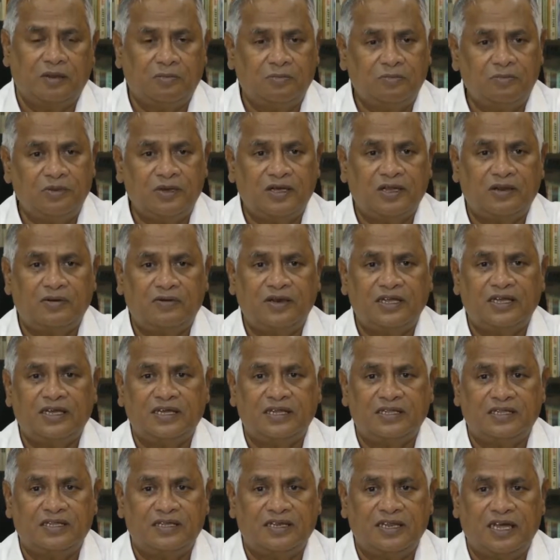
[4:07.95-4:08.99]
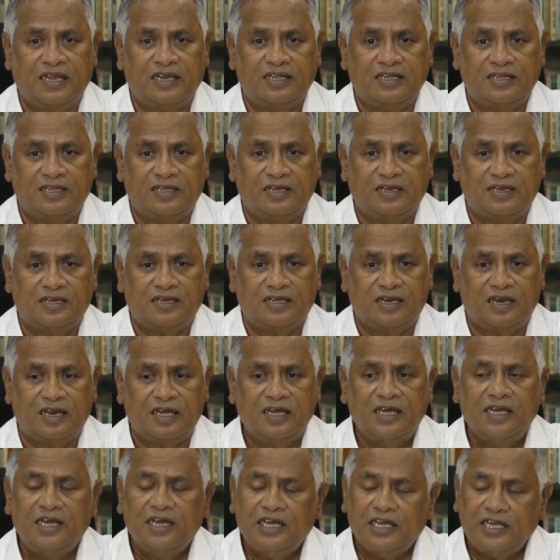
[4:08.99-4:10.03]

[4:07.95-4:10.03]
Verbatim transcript: நம்புகிறவர்களே கர்த்தர் அறிந்திருக்கிறார்